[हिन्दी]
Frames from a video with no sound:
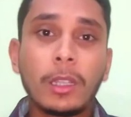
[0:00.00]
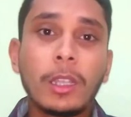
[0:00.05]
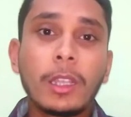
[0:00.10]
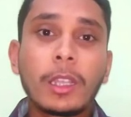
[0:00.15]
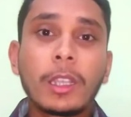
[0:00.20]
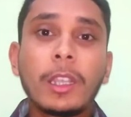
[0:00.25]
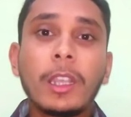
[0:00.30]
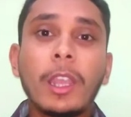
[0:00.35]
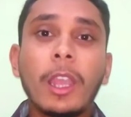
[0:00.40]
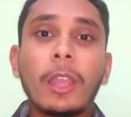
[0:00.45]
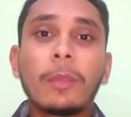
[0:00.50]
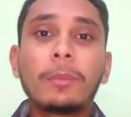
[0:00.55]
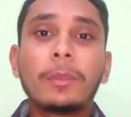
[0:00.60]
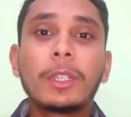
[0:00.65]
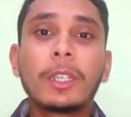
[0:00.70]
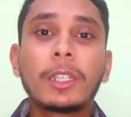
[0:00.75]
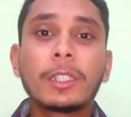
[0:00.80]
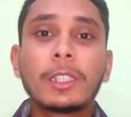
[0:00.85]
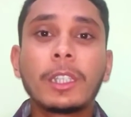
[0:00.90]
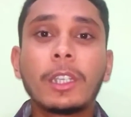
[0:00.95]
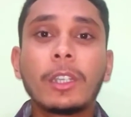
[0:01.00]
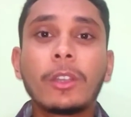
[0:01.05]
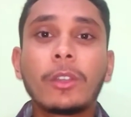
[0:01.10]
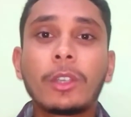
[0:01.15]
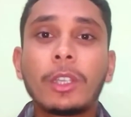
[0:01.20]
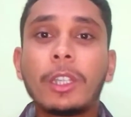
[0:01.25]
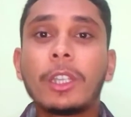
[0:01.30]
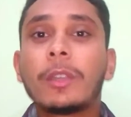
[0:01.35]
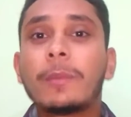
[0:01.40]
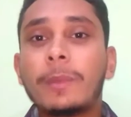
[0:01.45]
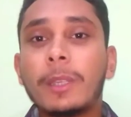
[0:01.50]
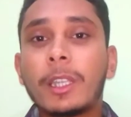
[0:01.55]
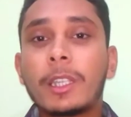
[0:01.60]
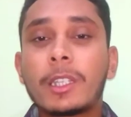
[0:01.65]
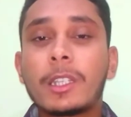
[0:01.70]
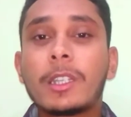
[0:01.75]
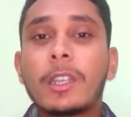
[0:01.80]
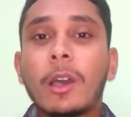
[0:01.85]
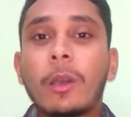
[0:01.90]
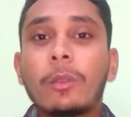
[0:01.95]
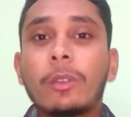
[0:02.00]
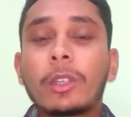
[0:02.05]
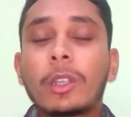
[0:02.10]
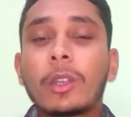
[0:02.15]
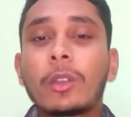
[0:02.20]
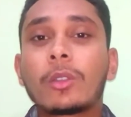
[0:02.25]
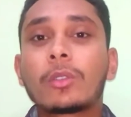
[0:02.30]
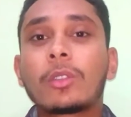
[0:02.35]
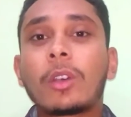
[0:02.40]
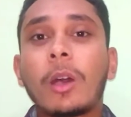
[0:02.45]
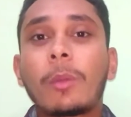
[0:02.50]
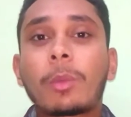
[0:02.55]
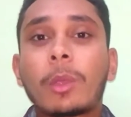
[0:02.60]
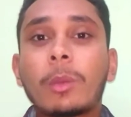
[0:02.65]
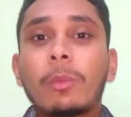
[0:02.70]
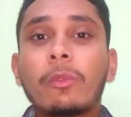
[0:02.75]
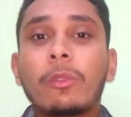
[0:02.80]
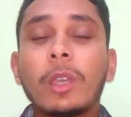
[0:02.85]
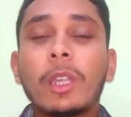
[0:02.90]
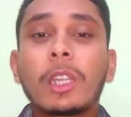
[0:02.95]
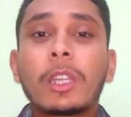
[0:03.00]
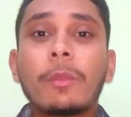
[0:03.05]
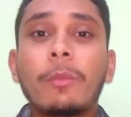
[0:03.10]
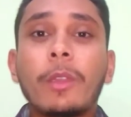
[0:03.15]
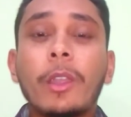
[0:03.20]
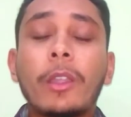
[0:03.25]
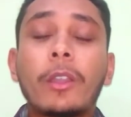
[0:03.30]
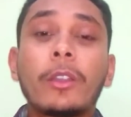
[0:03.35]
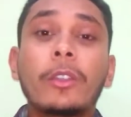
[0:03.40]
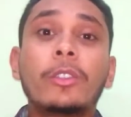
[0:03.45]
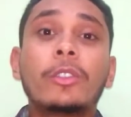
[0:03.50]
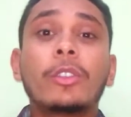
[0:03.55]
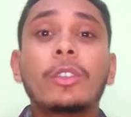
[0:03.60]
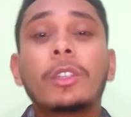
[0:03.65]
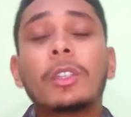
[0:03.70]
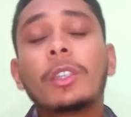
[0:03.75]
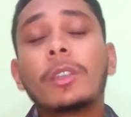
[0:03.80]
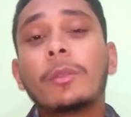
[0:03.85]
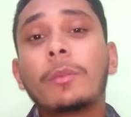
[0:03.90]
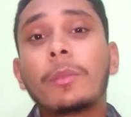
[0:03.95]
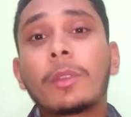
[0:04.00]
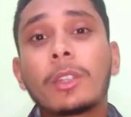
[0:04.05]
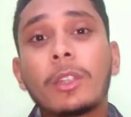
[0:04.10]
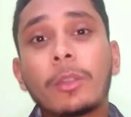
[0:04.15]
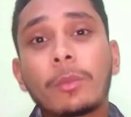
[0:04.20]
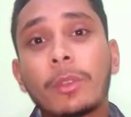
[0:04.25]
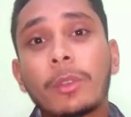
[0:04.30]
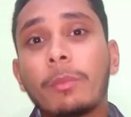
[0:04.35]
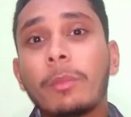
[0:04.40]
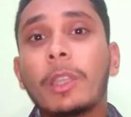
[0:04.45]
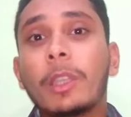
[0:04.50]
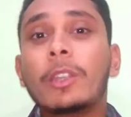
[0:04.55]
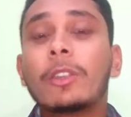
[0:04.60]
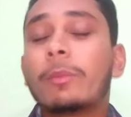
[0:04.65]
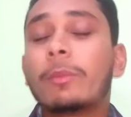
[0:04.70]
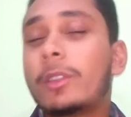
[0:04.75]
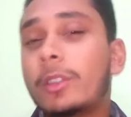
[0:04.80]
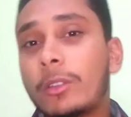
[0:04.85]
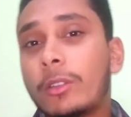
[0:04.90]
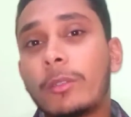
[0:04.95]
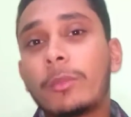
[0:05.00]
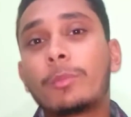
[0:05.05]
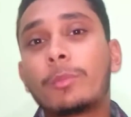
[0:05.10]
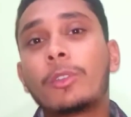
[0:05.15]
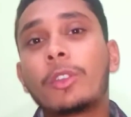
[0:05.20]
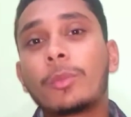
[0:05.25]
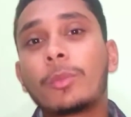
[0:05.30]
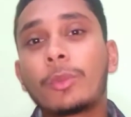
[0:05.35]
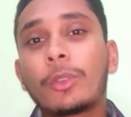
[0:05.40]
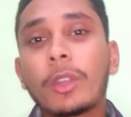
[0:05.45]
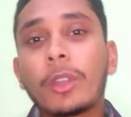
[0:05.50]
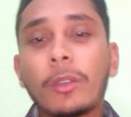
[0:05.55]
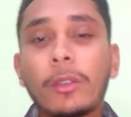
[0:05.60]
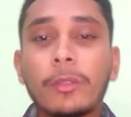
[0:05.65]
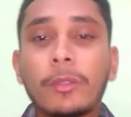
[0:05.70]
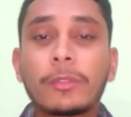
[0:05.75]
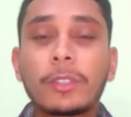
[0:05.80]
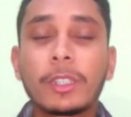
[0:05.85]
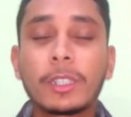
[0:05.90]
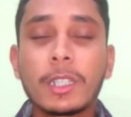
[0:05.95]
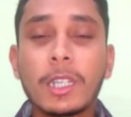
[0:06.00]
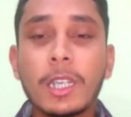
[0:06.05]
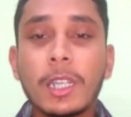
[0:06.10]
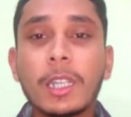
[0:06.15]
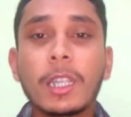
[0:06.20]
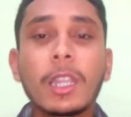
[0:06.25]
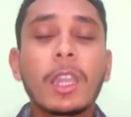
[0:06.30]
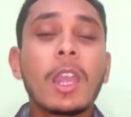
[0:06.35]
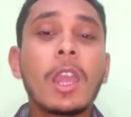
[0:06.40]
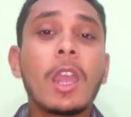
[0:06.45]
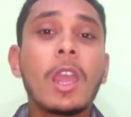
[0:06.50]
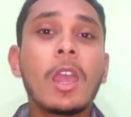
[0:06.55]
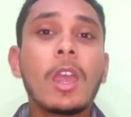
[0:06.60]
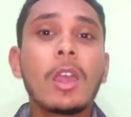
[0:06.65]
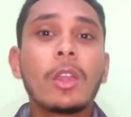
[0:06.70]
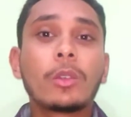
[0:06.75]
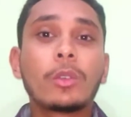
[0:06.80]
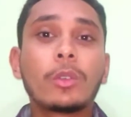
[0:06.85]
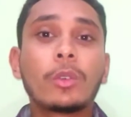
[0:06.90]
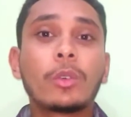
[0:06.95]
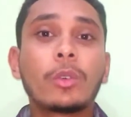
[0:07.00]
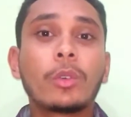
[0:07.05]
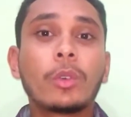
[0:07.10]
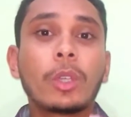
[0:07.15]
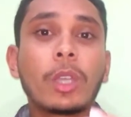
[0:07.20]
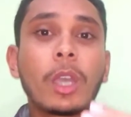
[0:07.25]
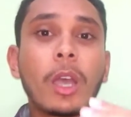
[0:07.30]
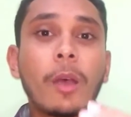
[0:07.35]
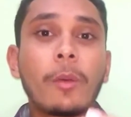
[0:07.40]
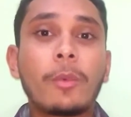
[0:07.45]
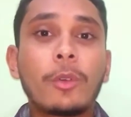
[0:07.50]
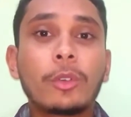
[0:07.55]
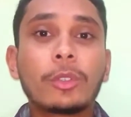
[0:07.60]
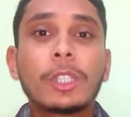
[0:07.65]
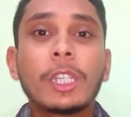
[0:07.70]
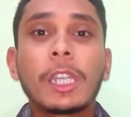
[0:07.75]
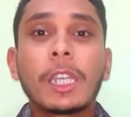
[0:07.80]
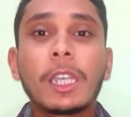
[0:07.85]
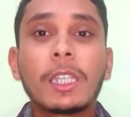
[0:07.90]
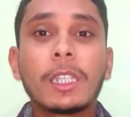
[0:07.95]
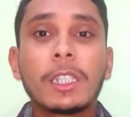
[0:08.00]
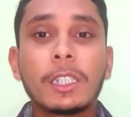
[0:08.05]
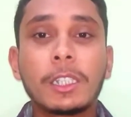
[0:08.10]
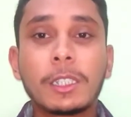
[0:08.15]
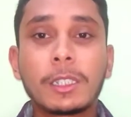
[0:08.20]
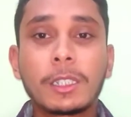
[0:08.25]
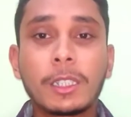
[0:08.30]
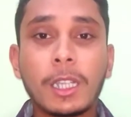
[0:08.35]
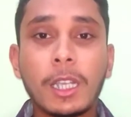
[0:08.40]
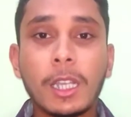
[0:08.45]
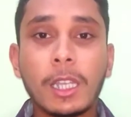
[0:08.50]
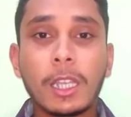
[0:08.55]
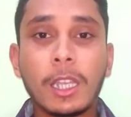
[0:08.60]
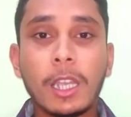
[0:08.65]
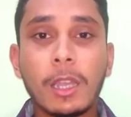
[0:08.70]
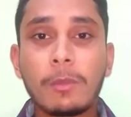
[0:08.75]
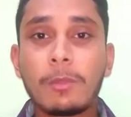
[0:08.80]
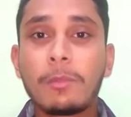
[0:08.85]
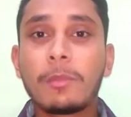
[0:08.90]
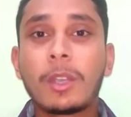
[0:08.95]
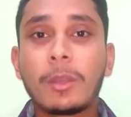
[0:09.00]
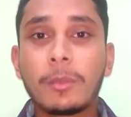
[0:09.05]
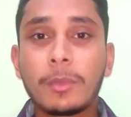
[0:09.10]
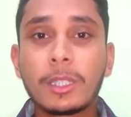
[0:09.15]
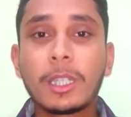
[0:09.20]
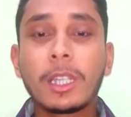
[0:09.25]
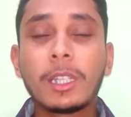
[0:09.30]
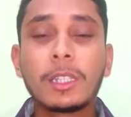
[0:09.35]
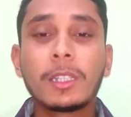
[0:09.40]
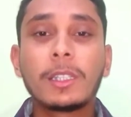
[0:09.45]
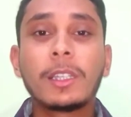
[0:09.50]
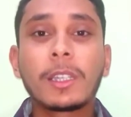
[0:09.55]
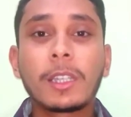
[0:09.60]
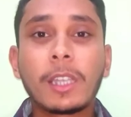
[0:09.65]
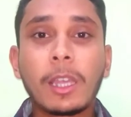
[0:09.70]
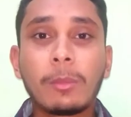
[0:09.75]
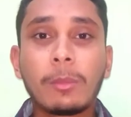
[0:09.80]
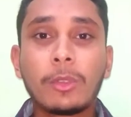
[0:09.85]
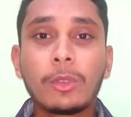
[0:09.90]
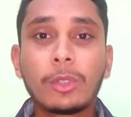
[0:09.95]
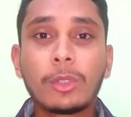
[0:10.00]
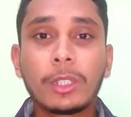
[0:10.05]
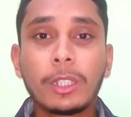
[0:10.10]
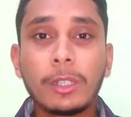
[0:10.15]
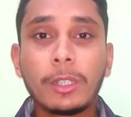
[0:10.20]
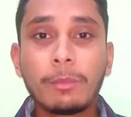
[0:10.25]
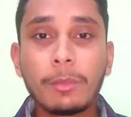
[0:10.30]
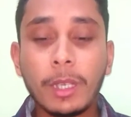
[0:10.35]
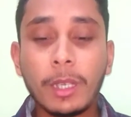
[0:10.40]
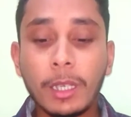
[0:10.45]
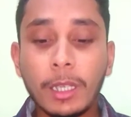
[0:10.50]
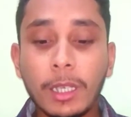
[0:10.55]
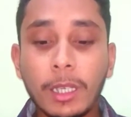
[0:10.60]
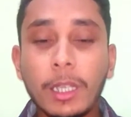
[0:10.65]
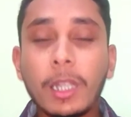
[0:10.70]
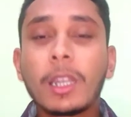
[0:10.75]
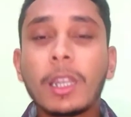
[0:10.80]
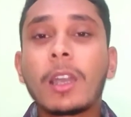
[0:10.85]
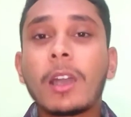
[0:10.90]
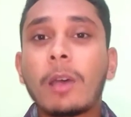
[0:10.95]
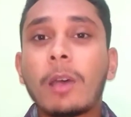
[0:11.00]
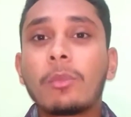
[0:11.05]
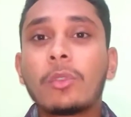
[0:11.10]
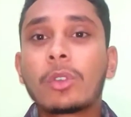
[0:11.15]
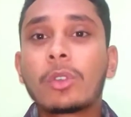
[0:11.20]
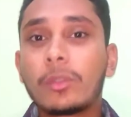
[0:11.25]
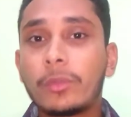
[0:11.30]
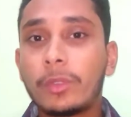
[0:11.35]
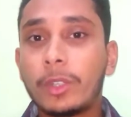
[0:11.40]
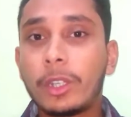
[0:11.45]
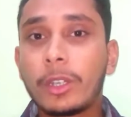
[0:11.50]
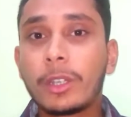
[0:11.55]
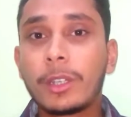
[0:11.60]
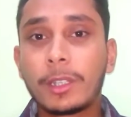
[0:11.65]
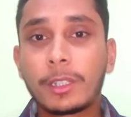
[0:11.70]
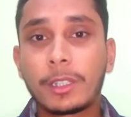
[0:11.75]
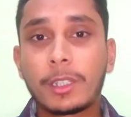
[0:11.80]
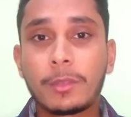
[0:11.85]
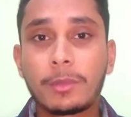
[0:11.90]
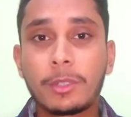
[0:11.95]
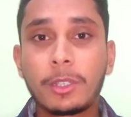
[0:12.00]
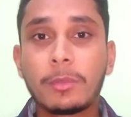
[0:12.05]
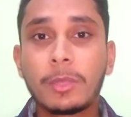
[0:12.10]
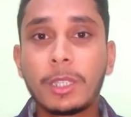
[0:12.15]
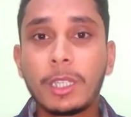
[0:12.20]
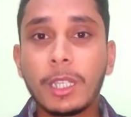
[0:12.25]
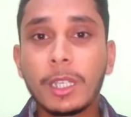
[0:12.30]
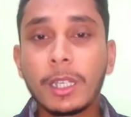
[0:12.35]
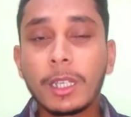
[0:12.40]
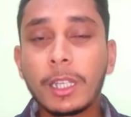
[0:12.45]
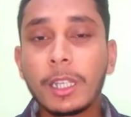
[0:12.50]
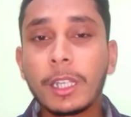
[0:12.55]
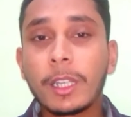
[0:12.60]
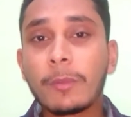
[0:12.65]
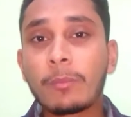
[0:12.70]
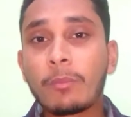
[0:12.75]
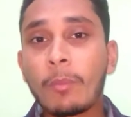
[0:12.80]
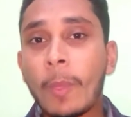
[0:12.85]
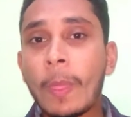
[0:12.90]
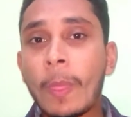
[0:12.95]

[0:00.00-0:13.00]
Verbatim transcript: एक ही एप्लीकेशन है और ये एप्लीकेशन डाउनलोड करो तो आपके मोबाइल की बैटरी जो है ये मतलब कि महीनों महीनों पूरे पूरे हफ्ते चलेगी तो अब होता क्या था जिस तरह के अभी मैंने मिसाल जैसे कि आप लोगों को दी मैंने ये लिंक आप लोगों को वीडियो के डिस्क्रिप्शन में दिया ठीक है